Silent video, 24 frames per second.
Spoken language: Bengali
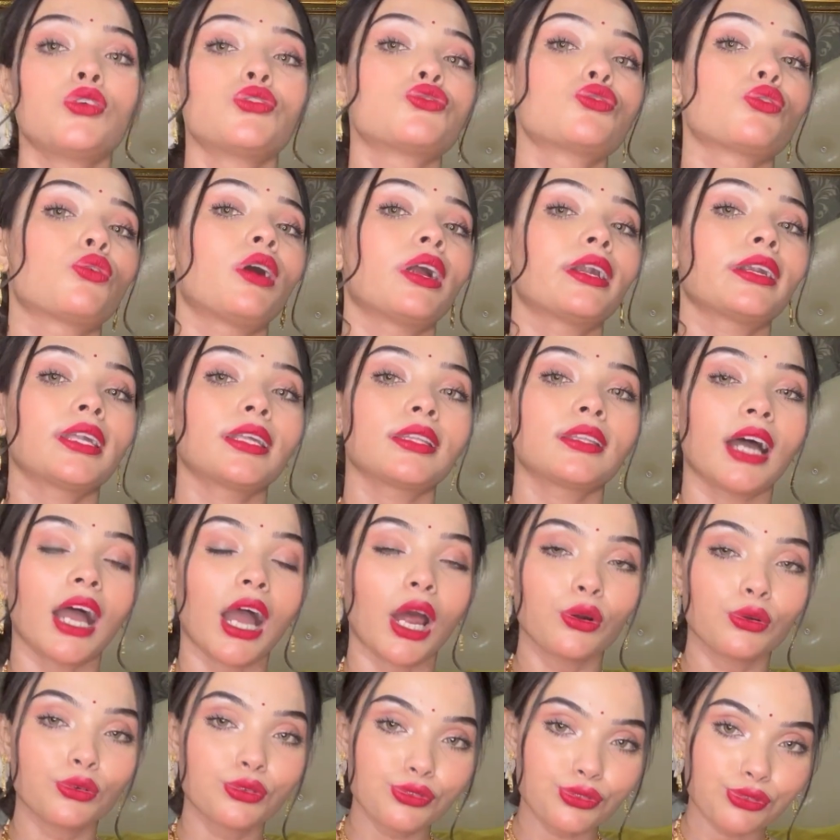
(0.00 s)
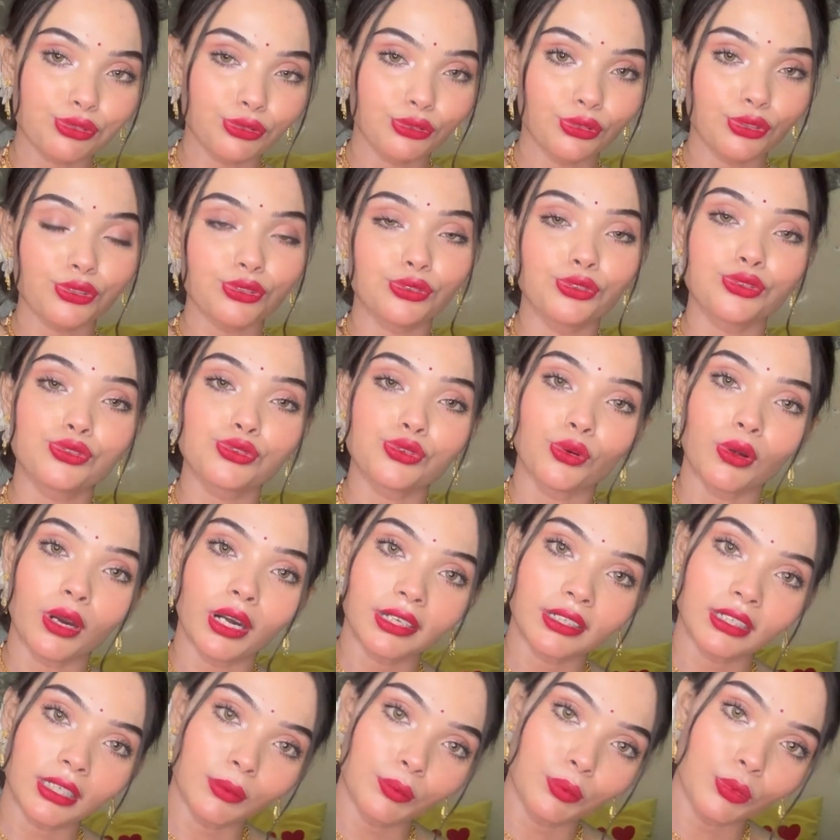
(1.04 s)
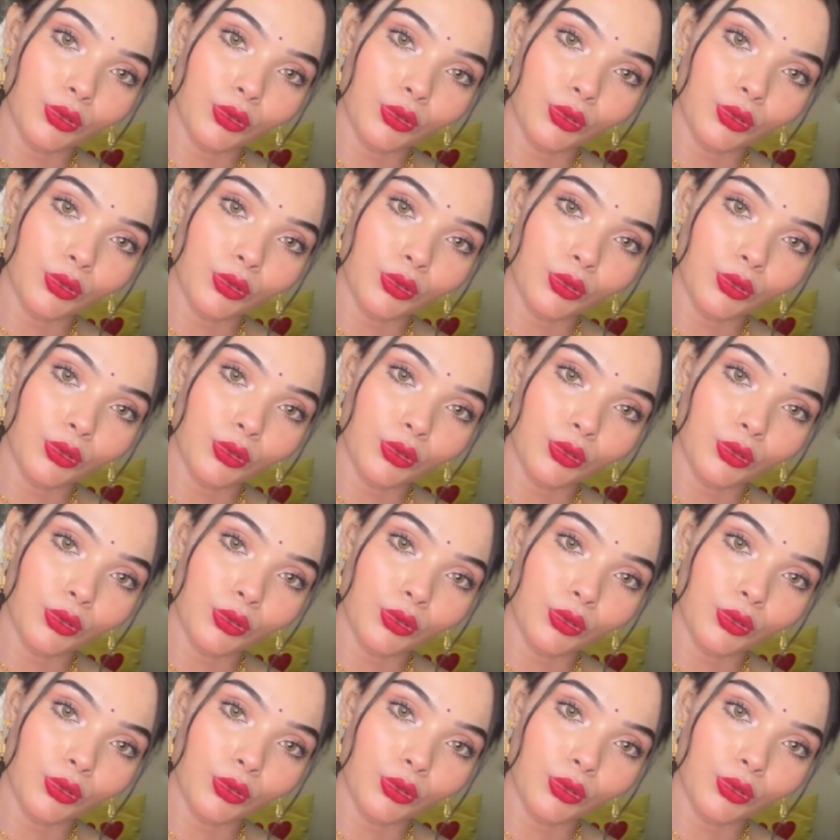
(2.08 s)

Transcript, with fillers: চোকারটা দারুণ সুন্দর শুধু চোকারটা